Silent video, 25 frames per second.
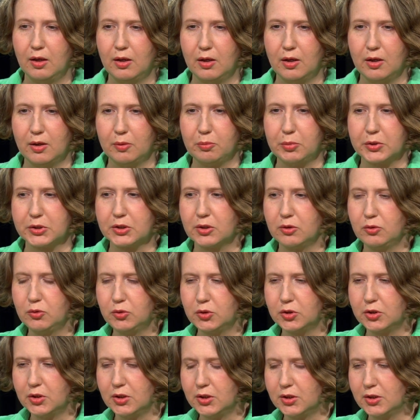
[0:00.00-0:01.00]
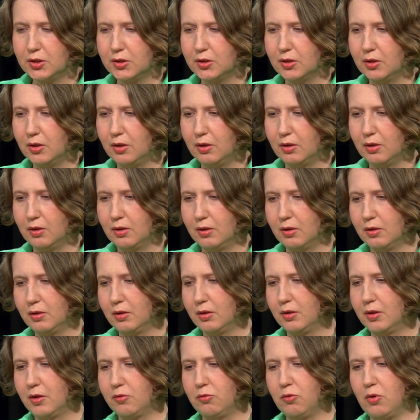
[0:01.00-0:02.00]
А, послушать а,
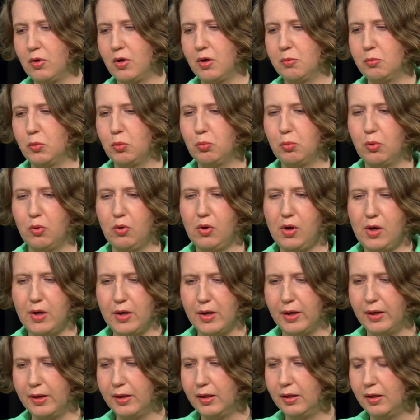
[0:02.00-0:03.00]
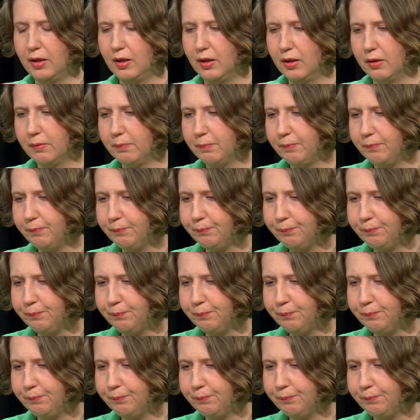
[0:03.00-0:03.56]
того, кому больно, и